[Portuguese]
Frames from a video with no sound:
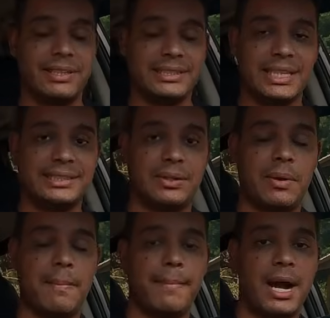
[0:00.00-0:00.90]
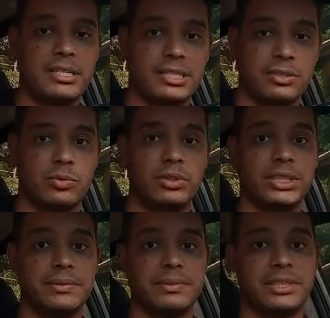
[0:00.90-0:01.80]
vai esquecer uma parte das
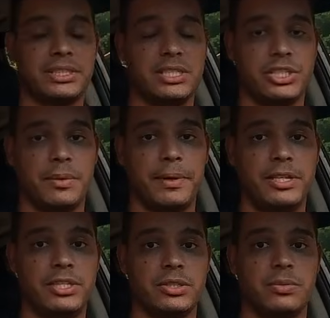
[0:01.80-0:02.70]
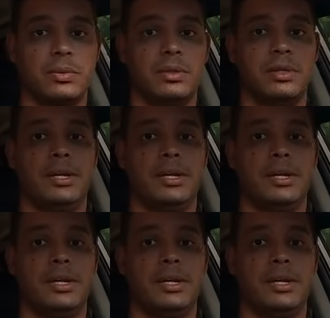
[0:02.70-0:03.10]
coisas que você já tinha aprendido.